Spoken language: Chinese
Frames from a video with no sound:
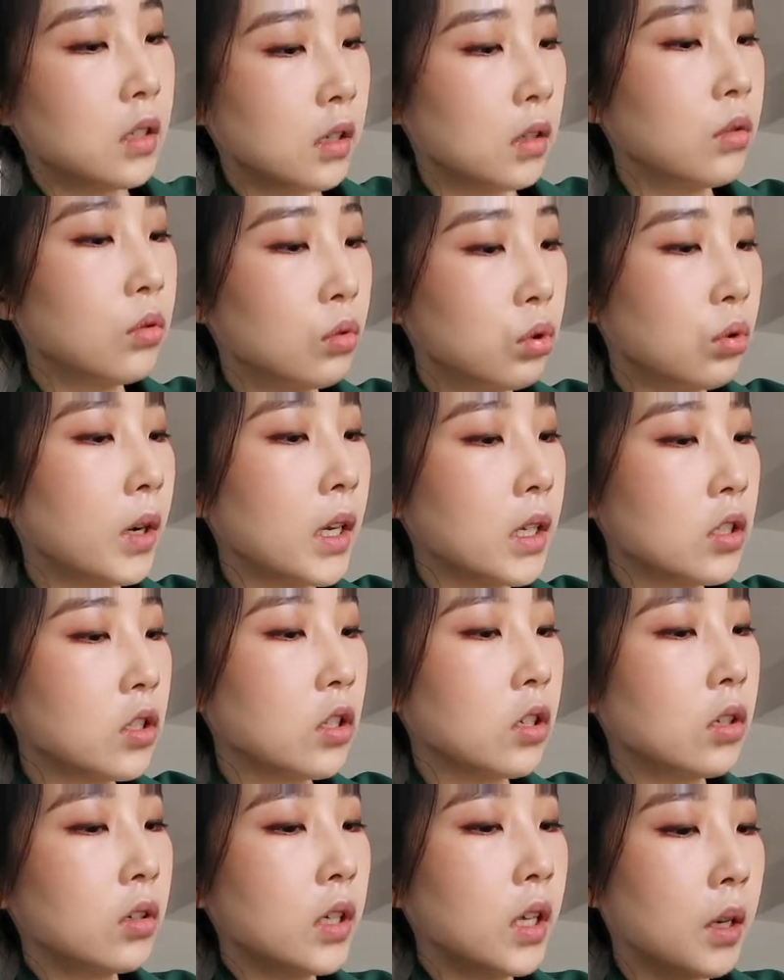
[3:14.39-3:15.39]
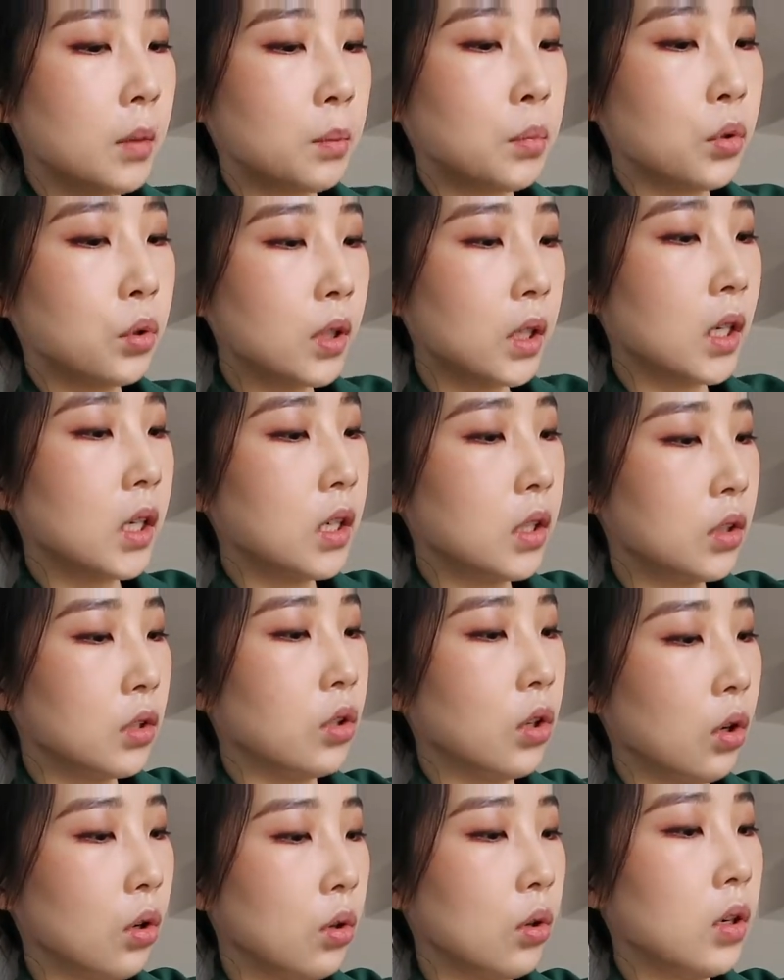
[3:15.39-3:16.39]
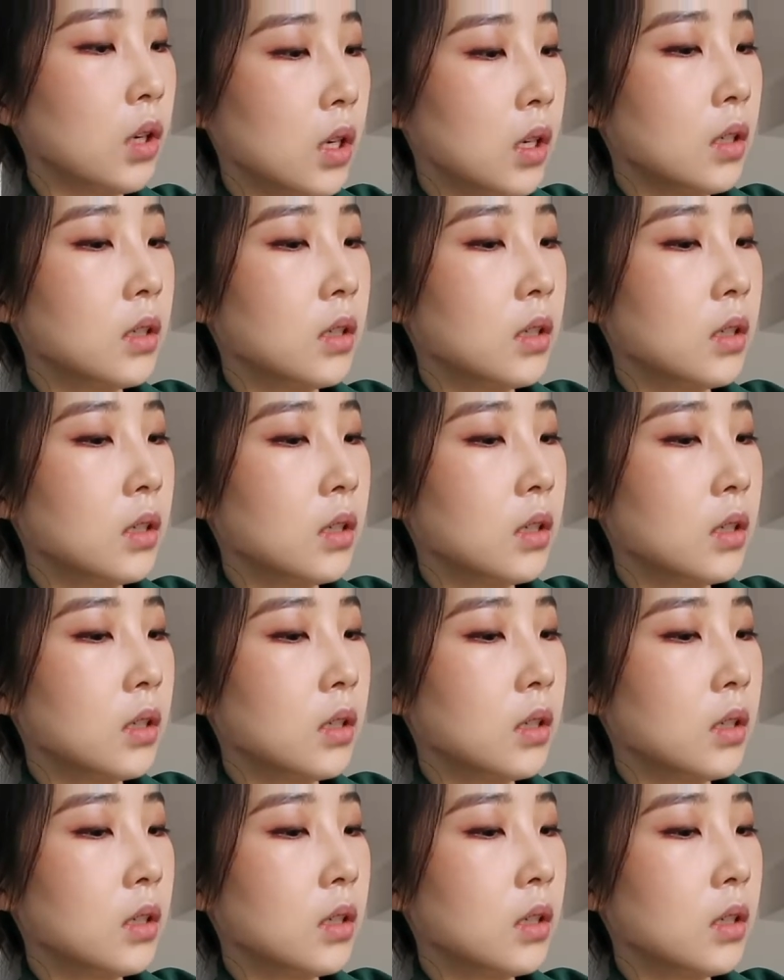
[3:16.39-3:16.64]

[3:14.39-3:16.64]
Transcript: 然后你涂完之后也不会很油，